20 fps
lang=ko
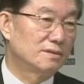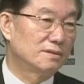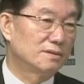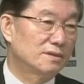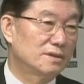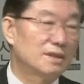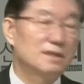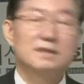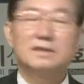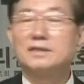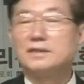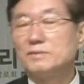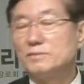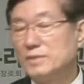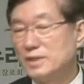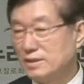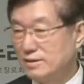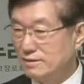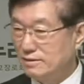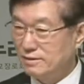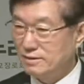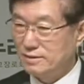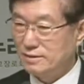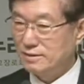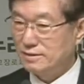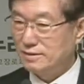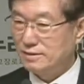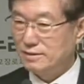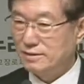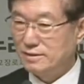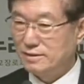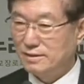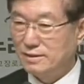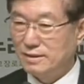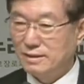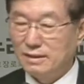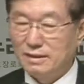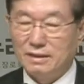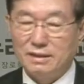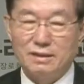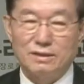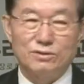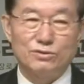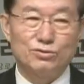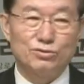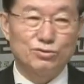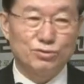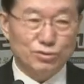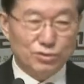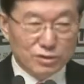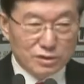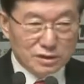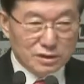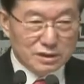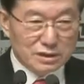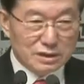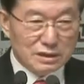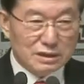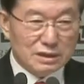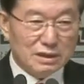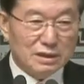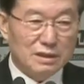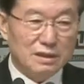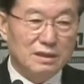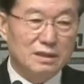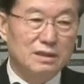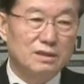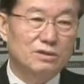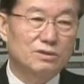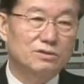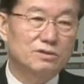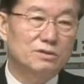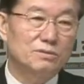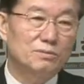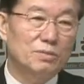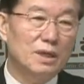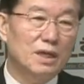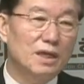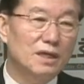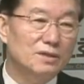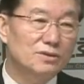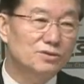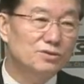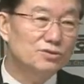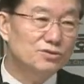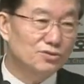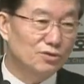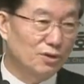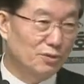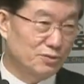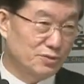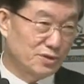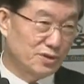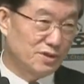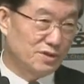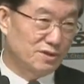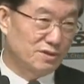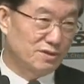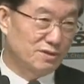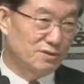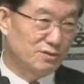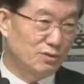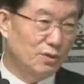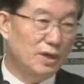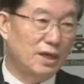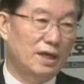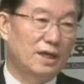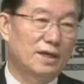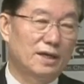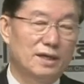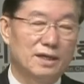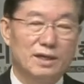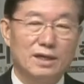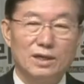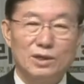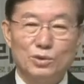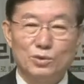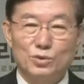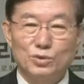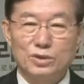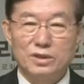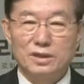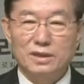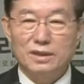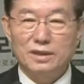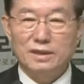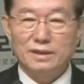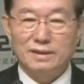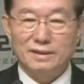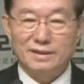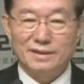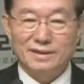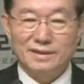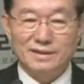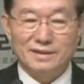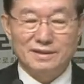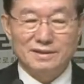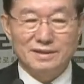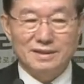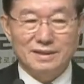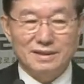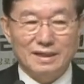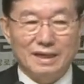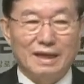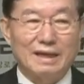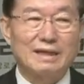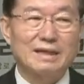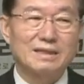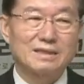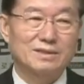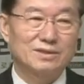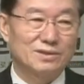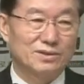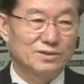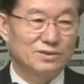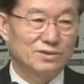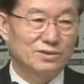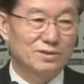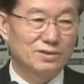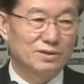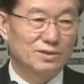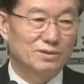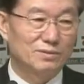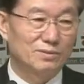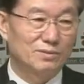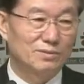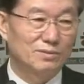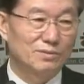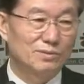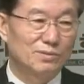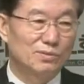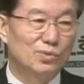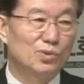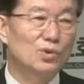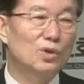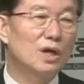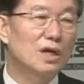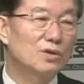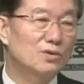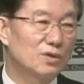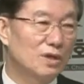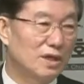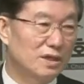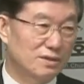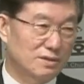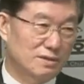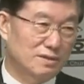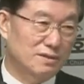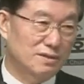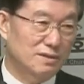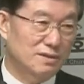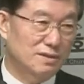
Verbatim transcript: 제 느낌이에요, 이것이. 누구든지 이것은 빼앗을 수 없어요. 왜? 우리는 이제는 알았어요. 뭐가 귀한 거를.